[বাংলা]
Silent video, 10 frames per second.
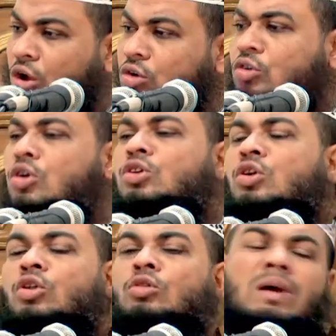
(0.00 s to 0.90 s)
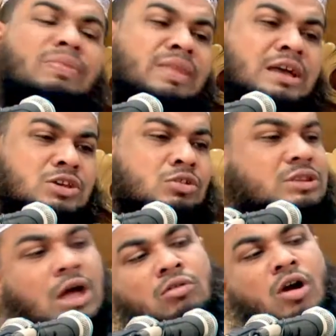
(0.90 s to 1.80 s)
লক্ষ্যই হলো বান্দা যেন
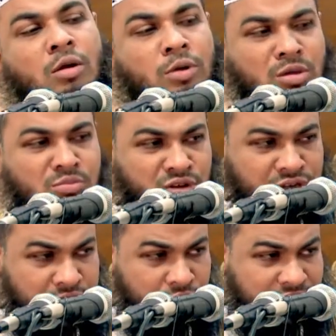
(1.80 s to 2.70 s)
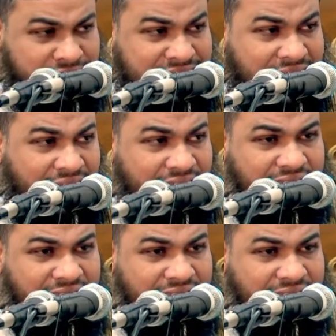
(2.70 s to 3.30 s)
ক অবলম্বনকারী হয়ে যায়